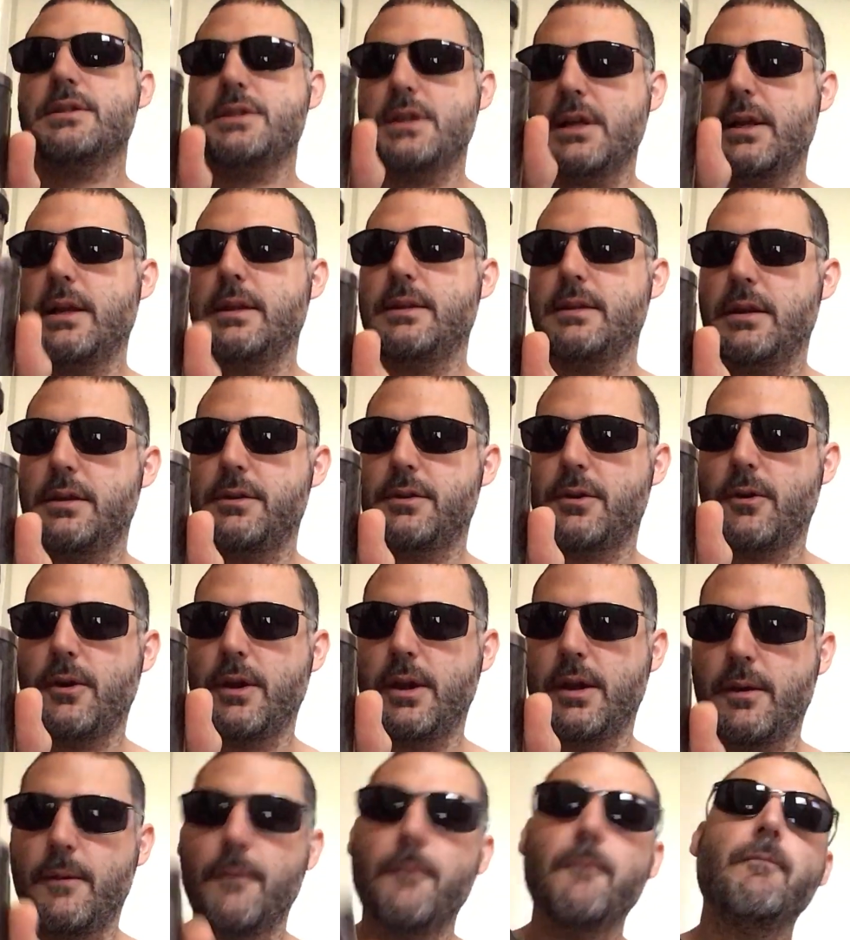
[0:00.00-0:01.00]
è una sigaretta
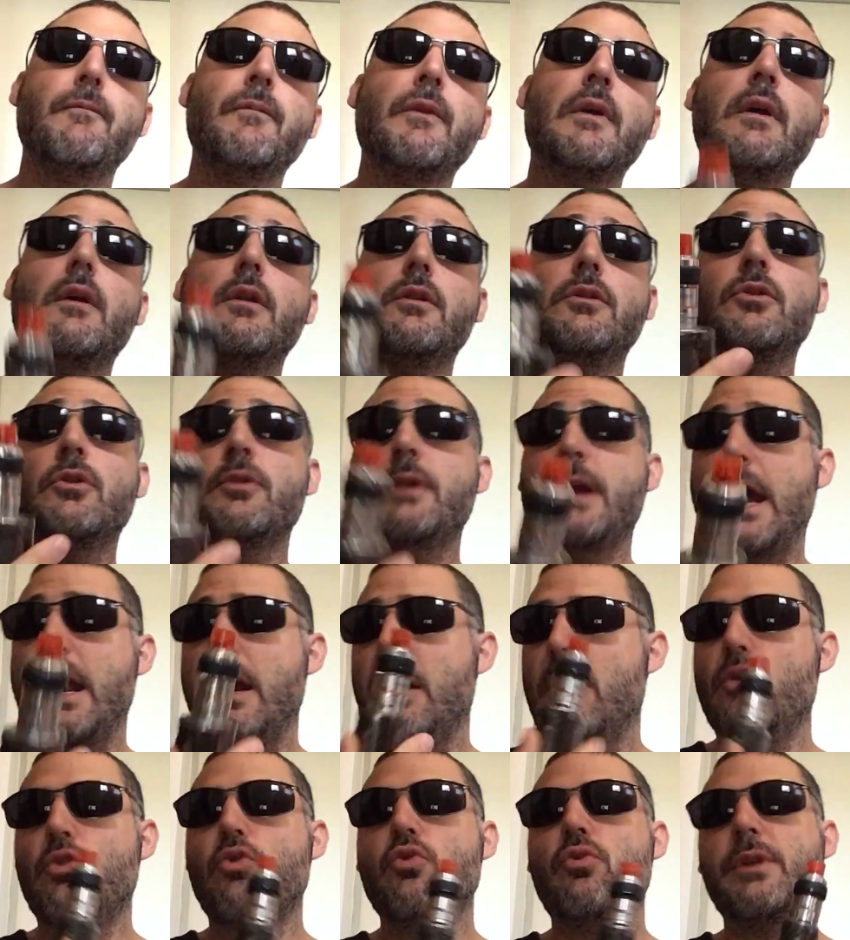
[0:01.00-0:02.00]
elettronica. Non
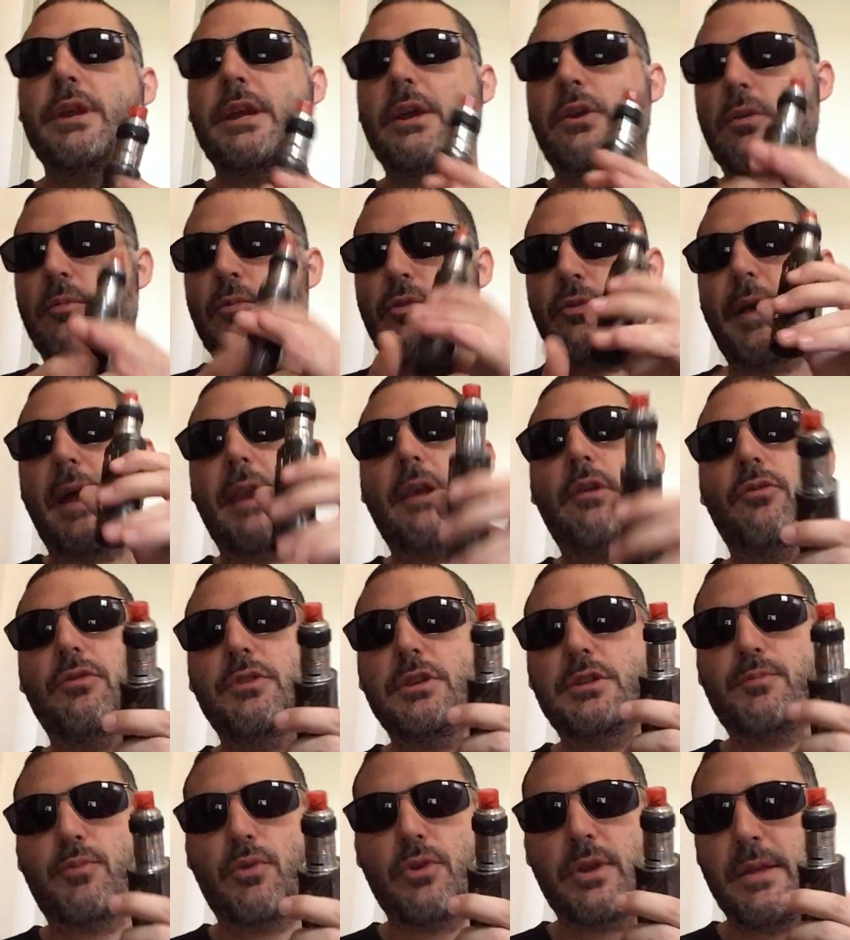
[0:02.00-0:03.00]
è l'unico modello
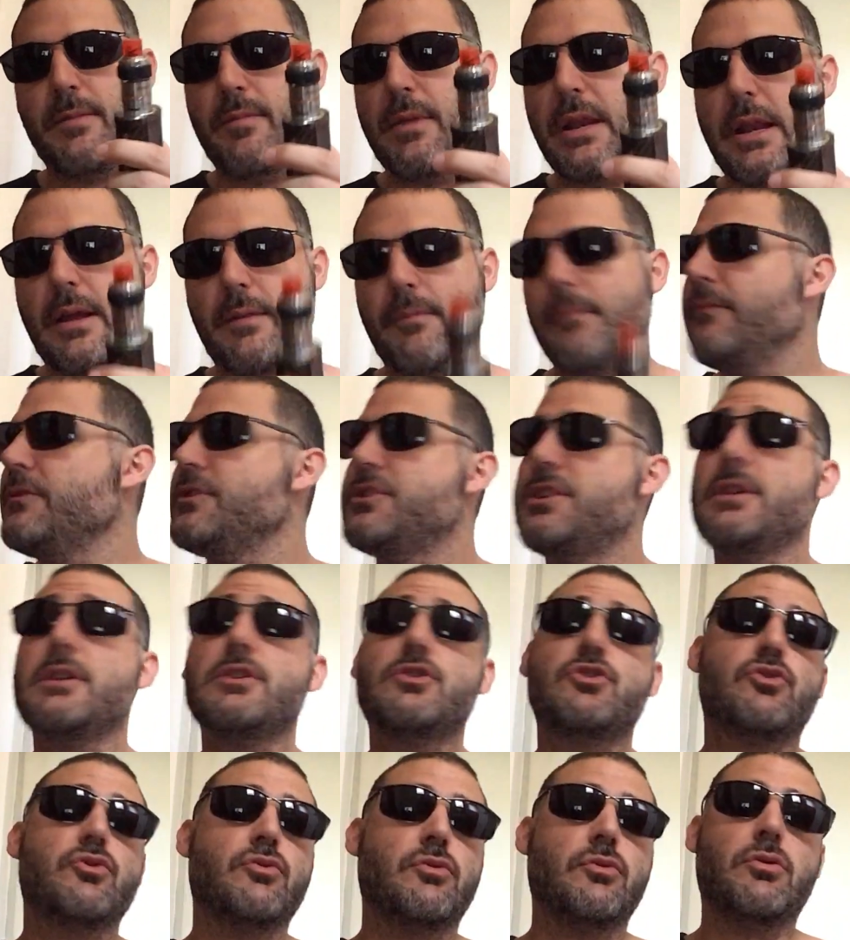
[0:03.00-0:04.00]
disponibile, ce ne
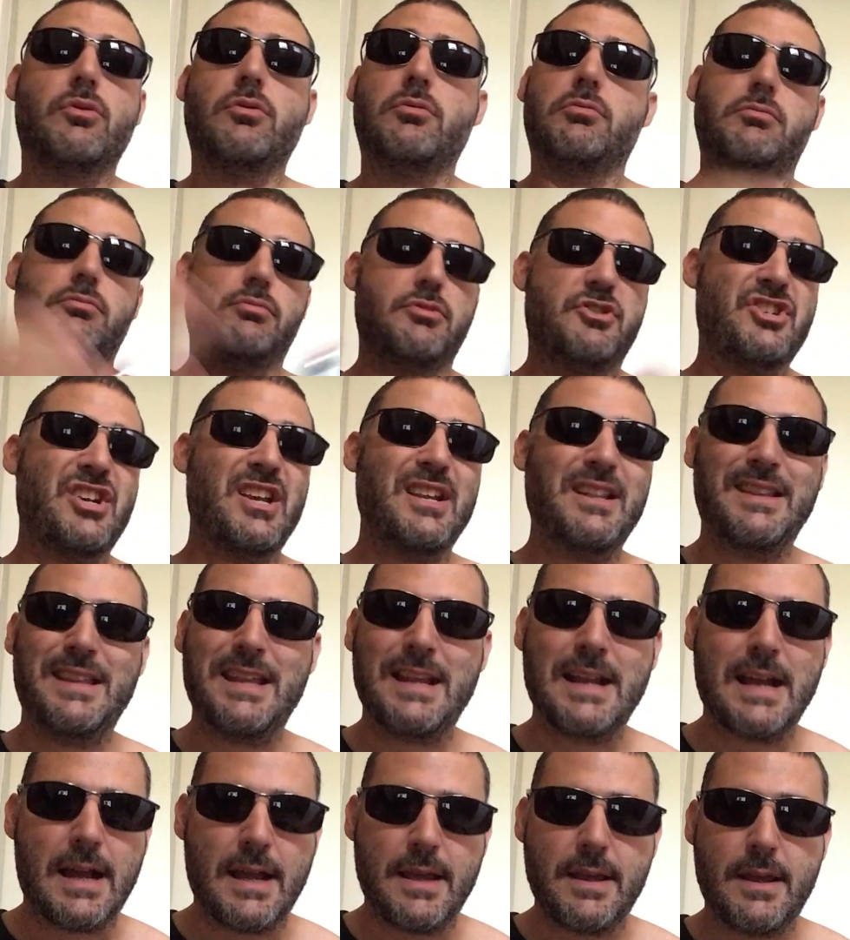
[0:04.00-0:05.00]
sono
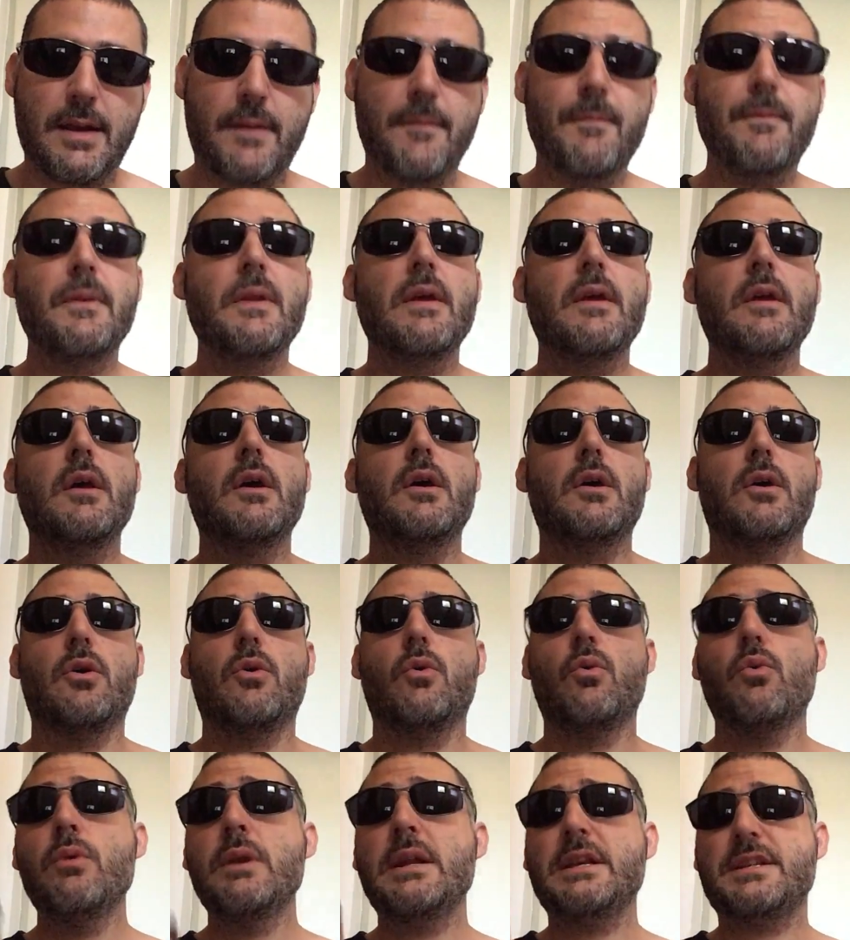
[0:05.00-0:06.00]
centinaia.
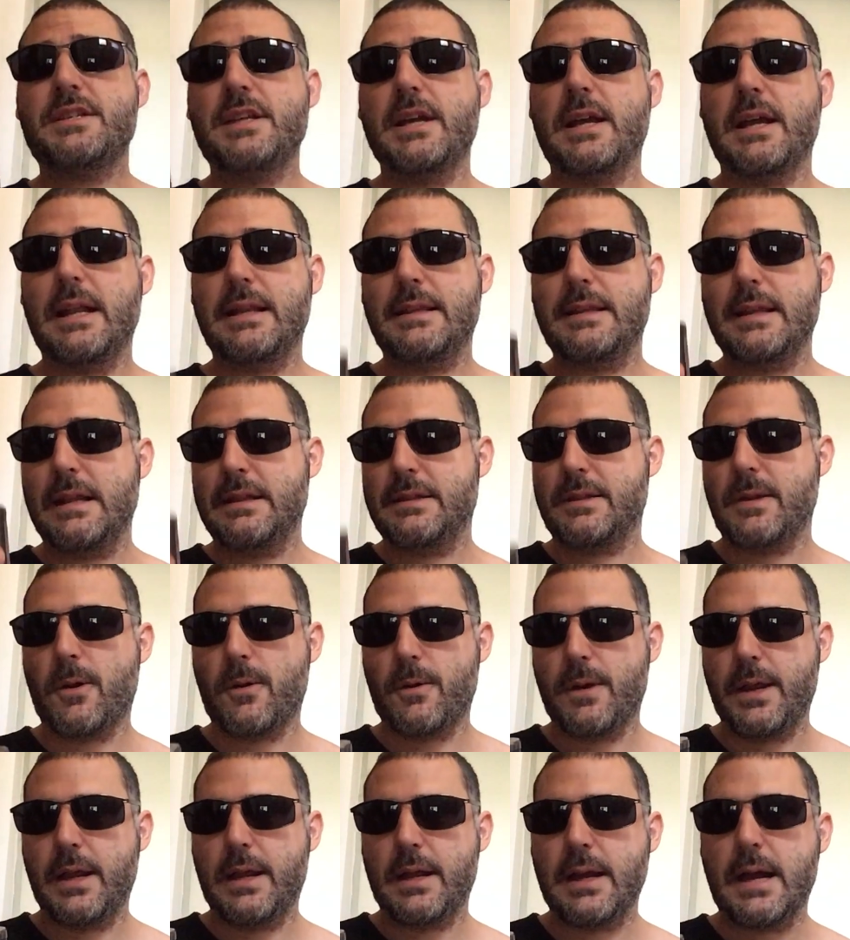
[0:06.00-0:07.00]
Una sigaretta
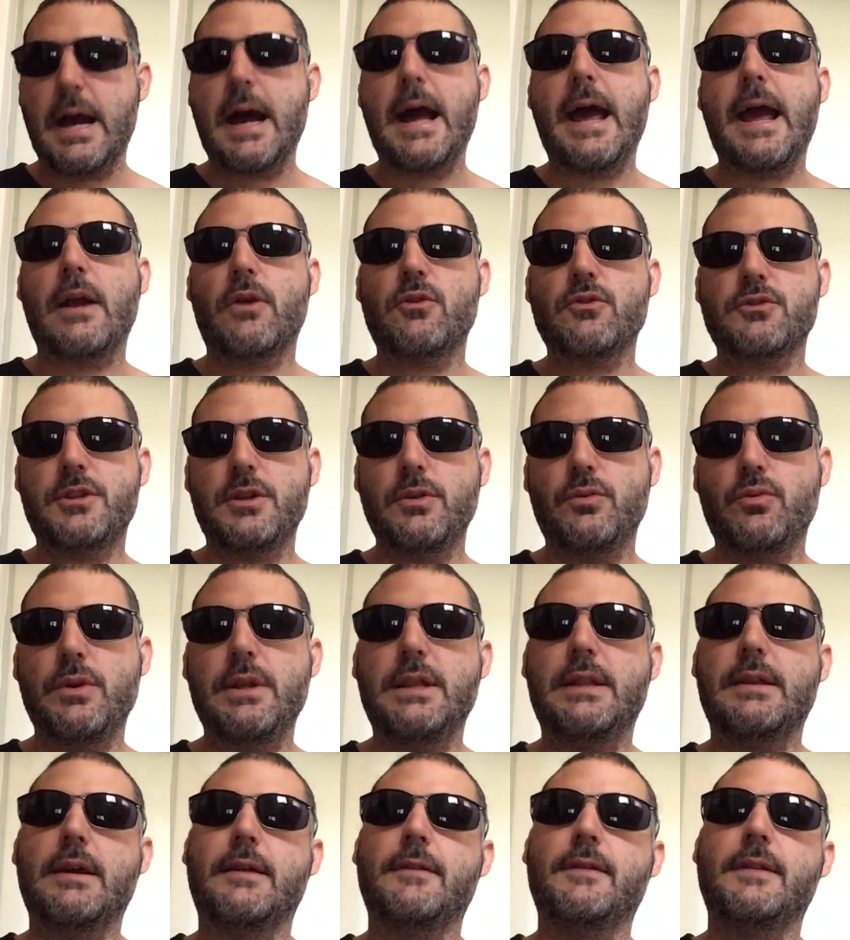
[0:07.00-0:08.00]
elettronica è
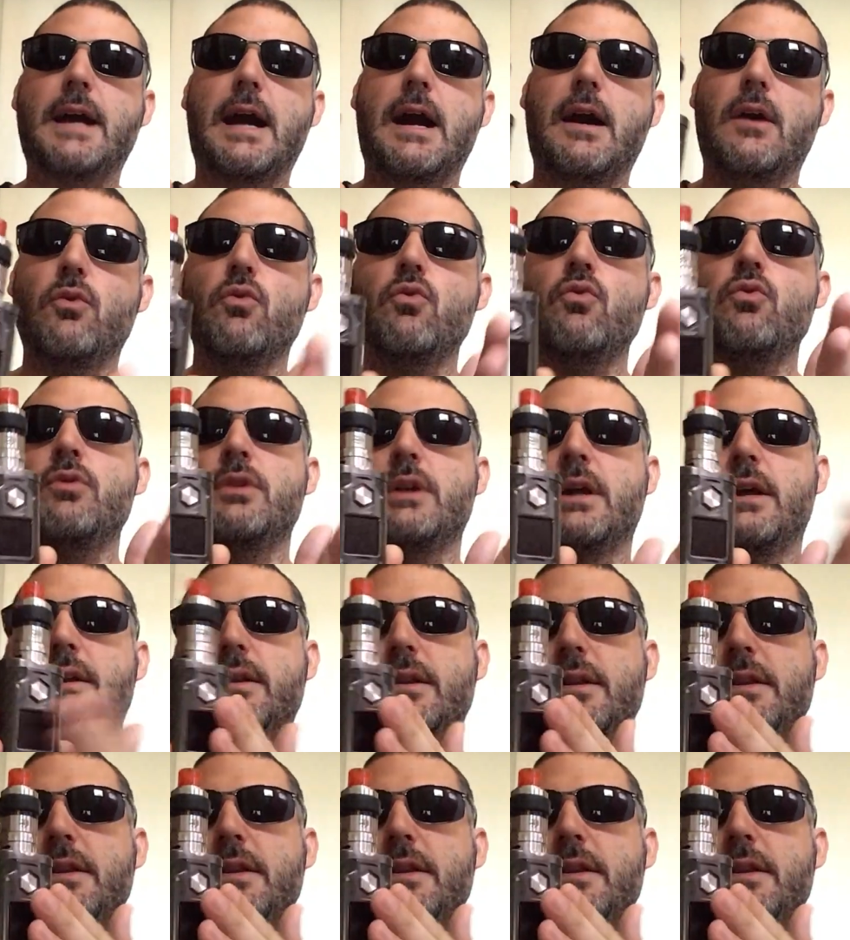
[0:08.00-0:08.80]
costituita da un